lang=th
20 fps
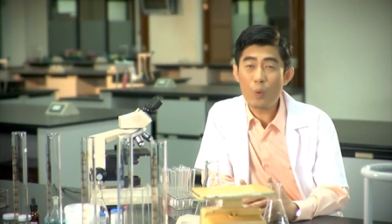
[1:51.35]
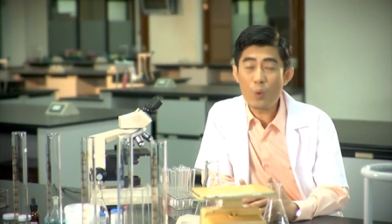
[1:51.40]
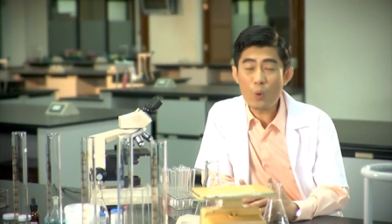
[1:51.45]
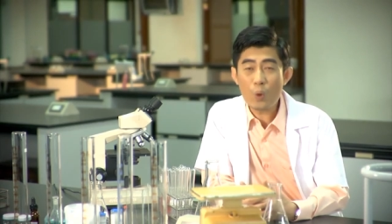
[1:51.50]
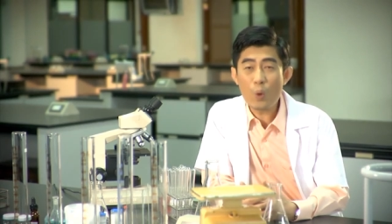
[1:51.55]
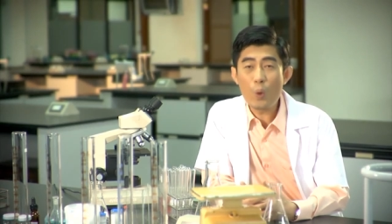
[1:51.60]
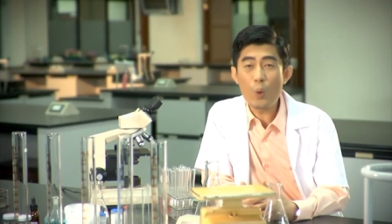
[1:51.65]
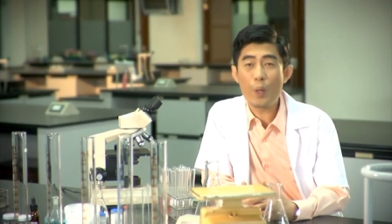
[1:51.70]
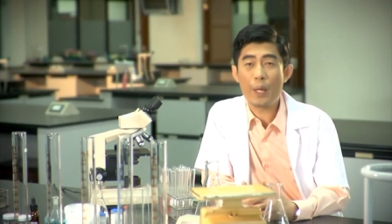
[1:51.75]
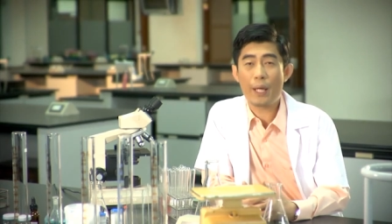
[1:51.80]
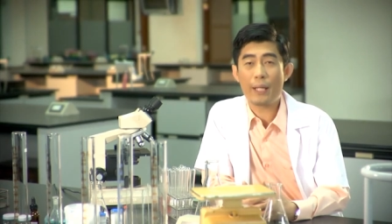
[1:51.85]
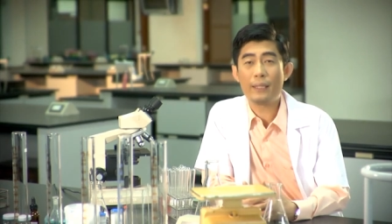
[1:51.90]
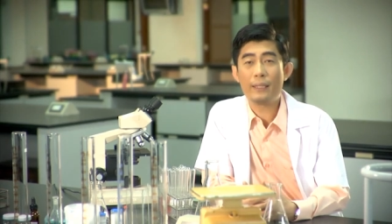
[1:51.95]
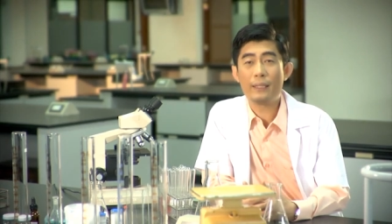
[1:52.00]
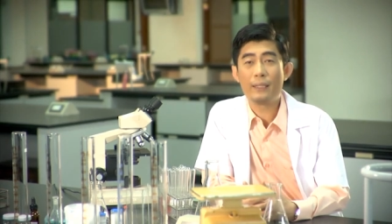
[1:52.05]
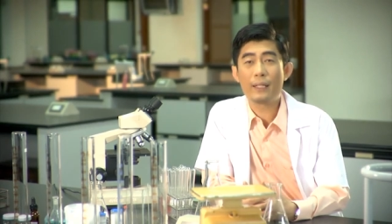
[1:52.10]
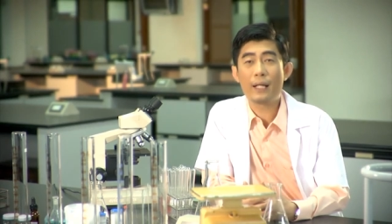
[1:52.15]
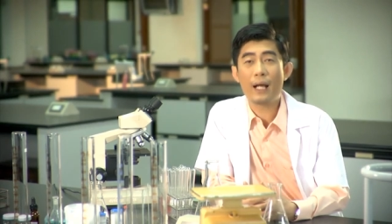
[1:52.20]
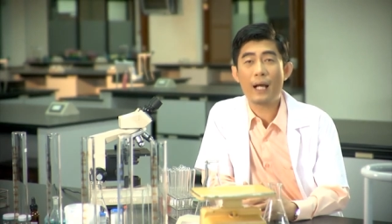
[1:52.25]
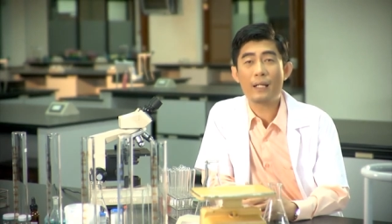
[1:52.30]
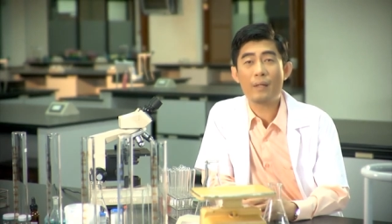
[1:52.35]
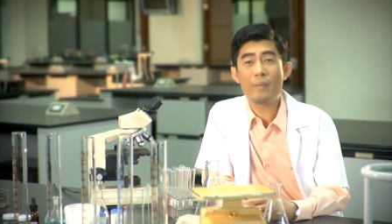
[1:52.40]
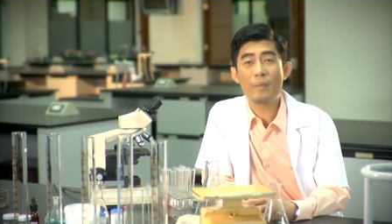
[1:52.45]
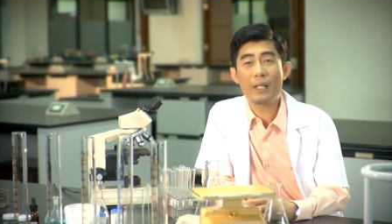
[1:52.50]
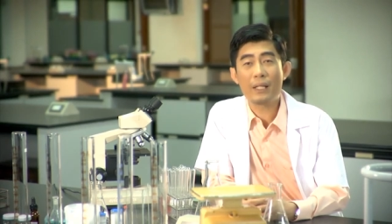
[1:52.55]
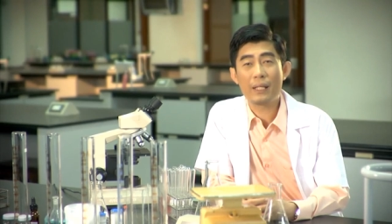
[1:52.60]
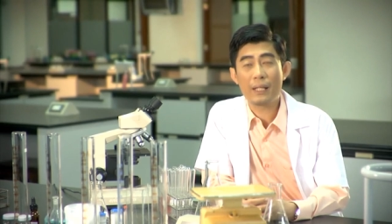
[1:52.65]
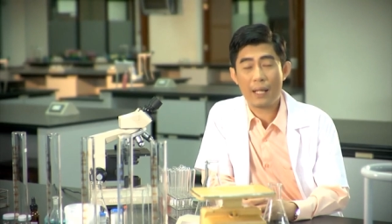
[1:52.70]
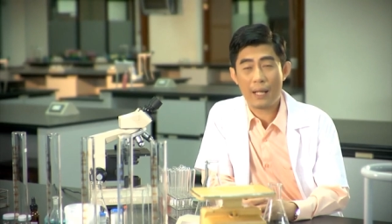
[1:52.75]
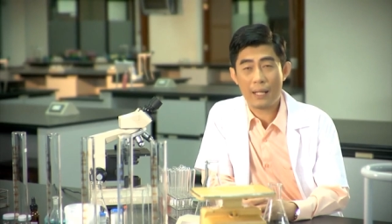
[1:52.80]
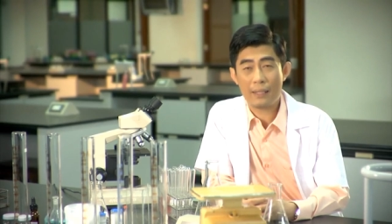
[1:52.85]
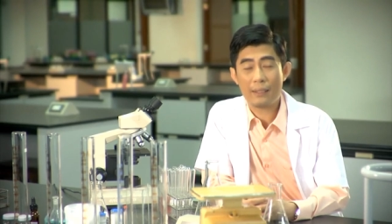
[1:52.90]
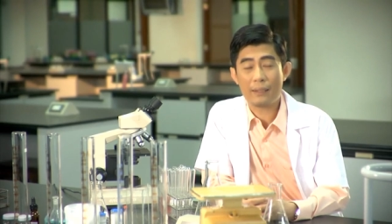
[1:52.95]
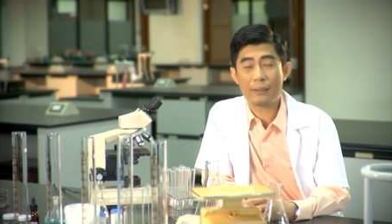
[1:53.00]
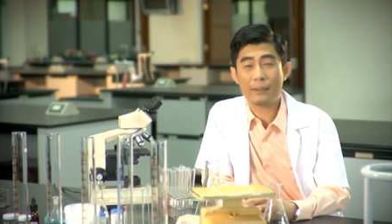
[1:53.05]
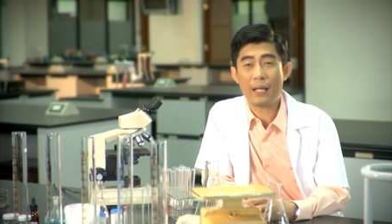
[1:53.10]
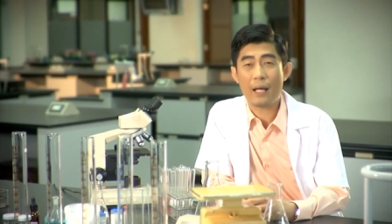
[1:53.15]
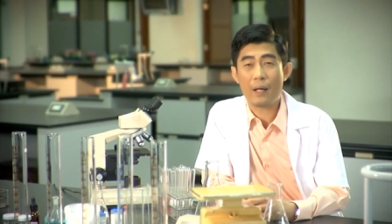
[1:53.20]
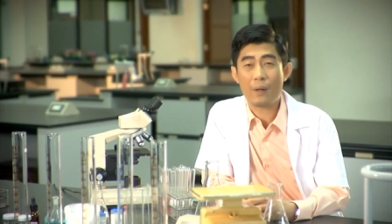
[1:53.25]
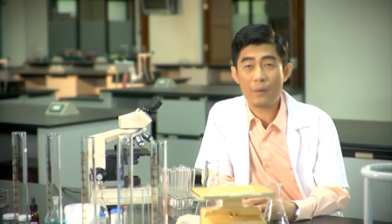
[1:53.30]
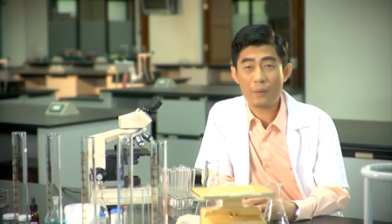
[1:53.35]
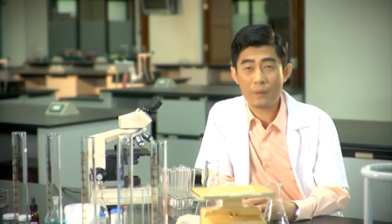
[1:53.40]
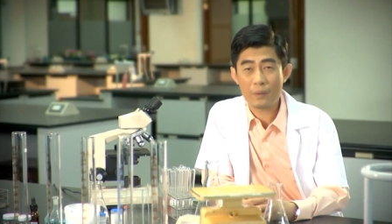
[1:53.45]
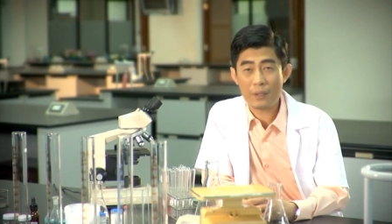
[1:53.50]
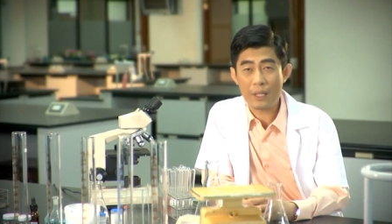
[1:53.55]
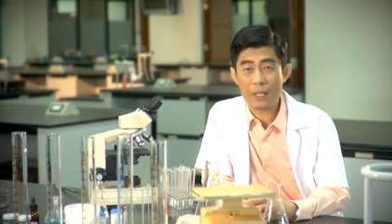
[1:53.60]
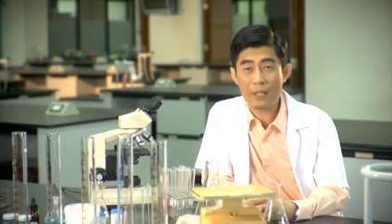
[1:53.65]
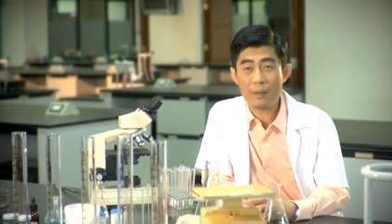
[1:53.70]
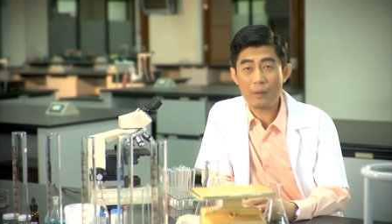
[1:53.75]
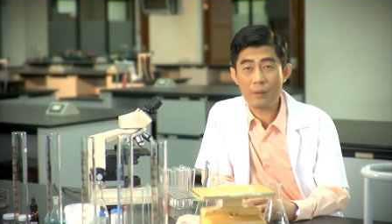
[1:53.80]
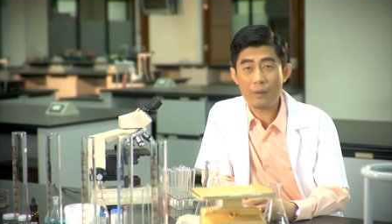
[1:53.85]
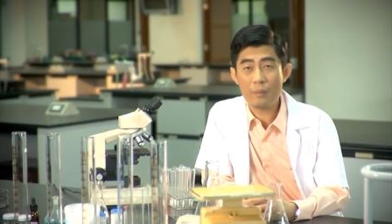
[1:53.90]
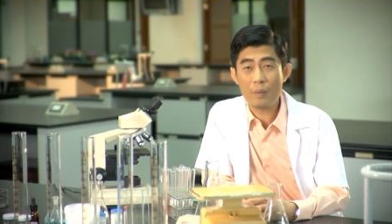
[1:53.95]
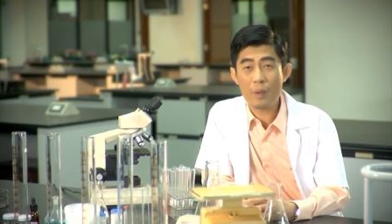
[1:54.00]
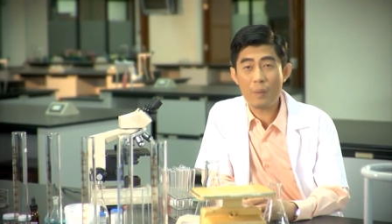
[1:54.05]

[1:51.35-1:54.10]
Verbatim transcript: พูดคุยกันถึงการดำเนินการต่างๆของเซต